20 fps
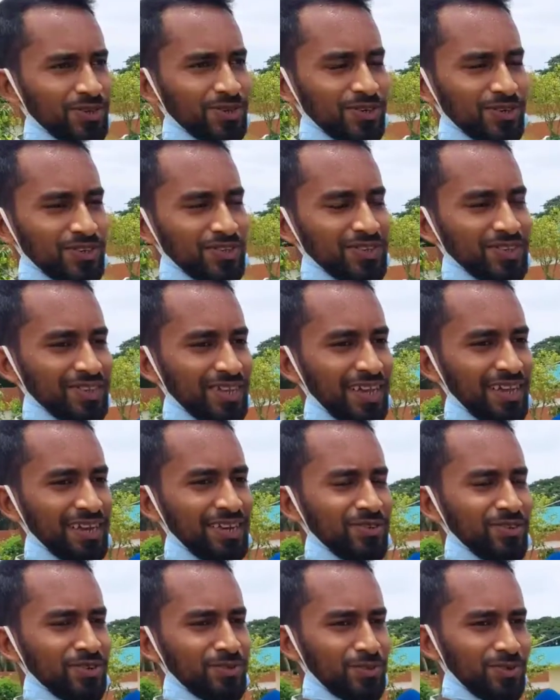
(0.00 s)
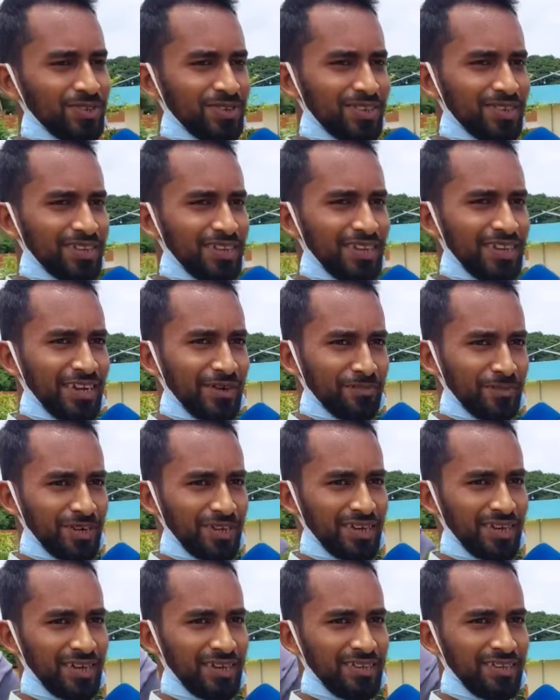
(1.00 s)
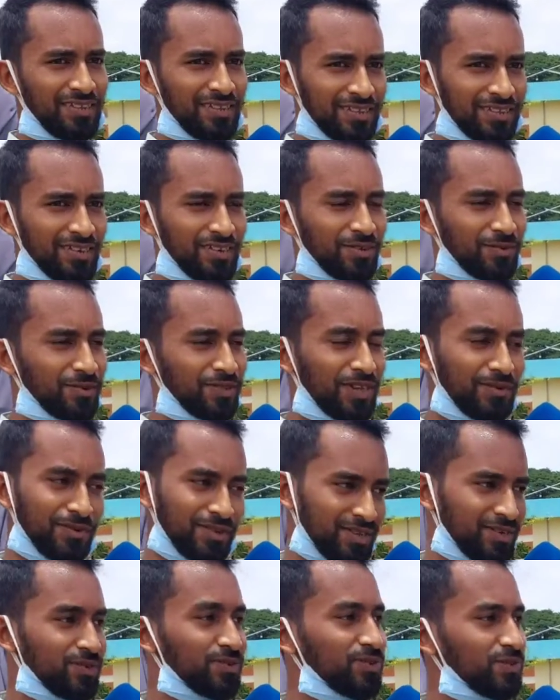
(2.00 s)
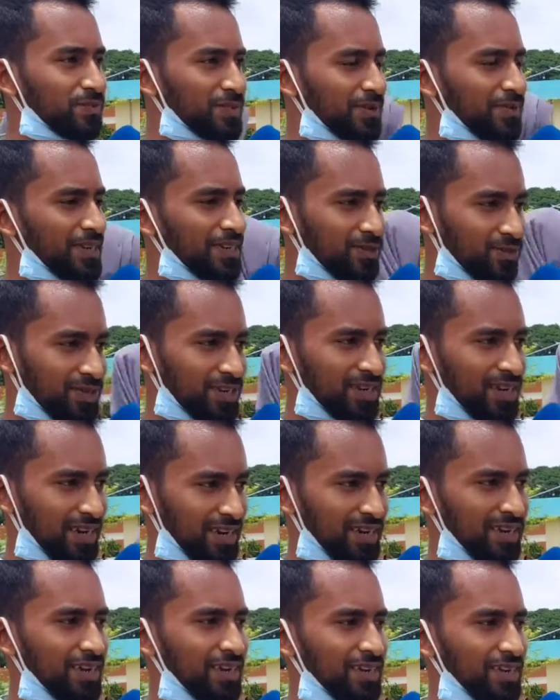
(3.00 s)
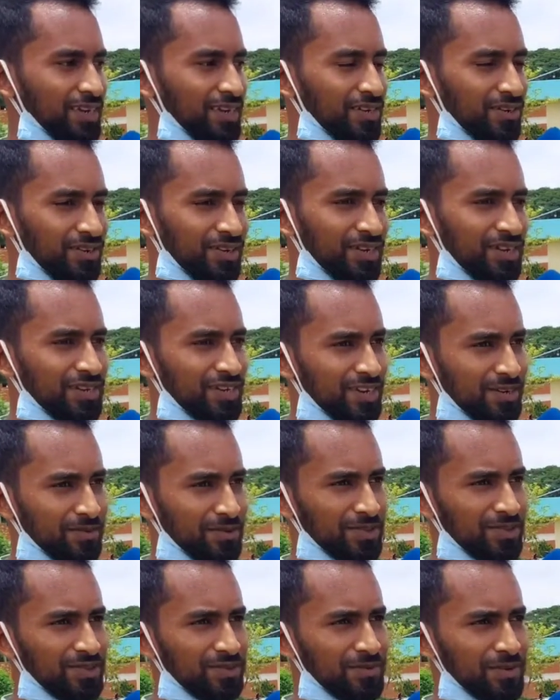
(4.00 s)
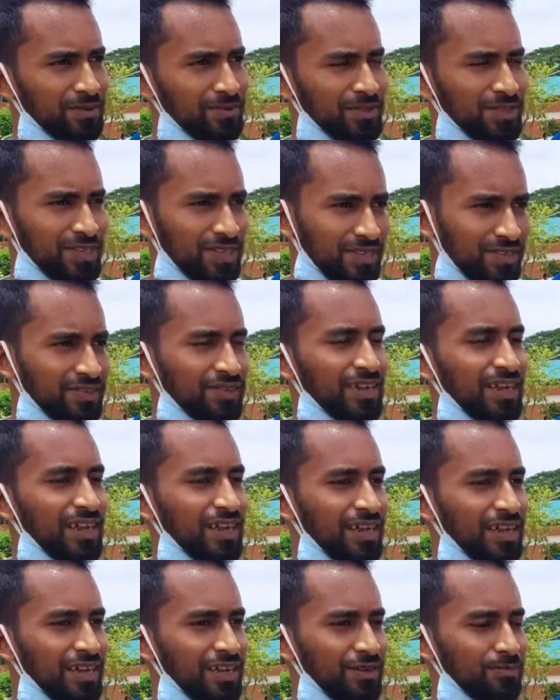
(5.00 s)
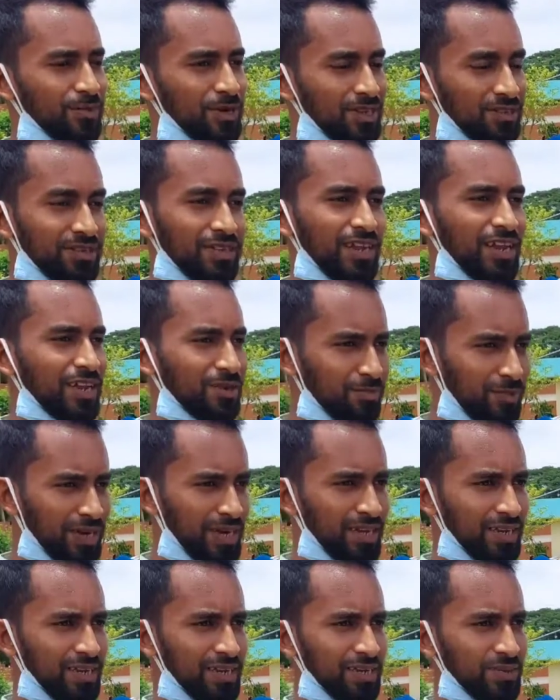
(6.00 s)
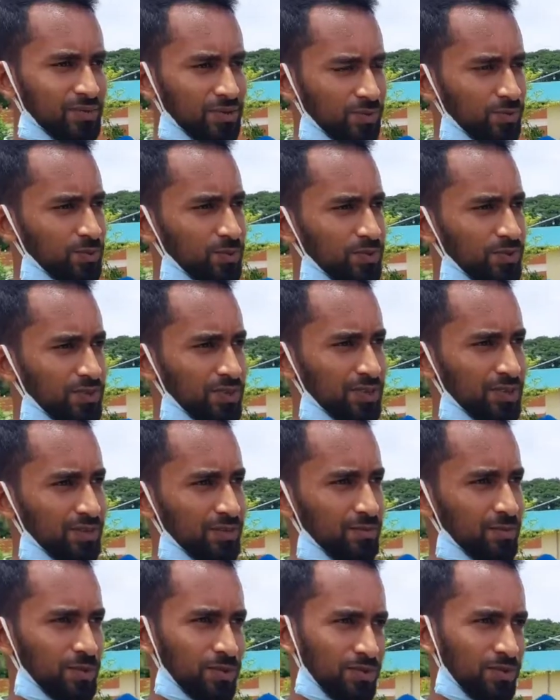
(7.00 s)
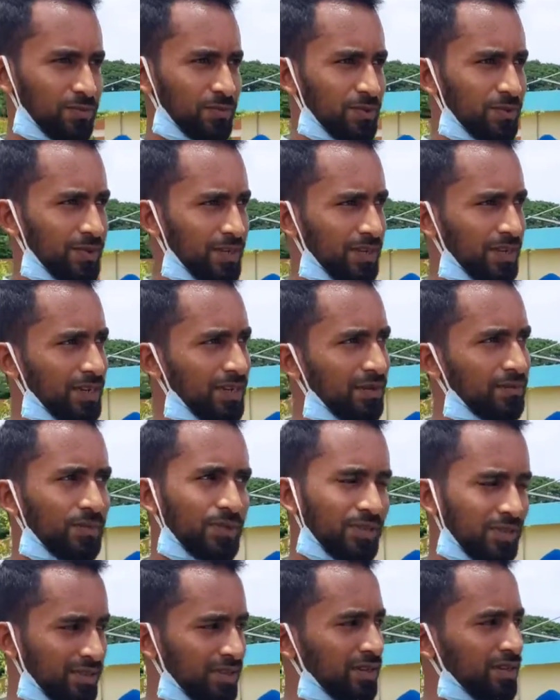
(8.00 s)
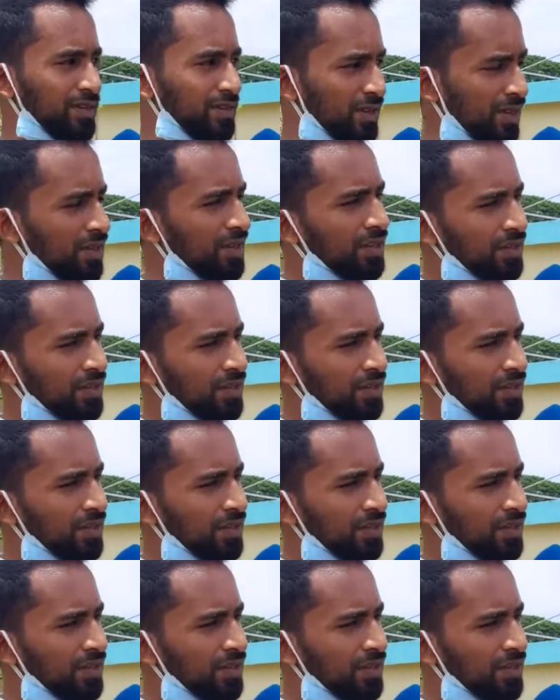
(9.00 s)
তো স্যারের অনুপস্থিতিতে আমরা চেষ্টা করবো যে আমাদের গ্রুপটা মানে ধরে রাখার কারণ এটার মাধ্যমে আমাদের জেলার বা জেলার বাইরে সবুজের প্রচুর পরিমাণে বিস্তার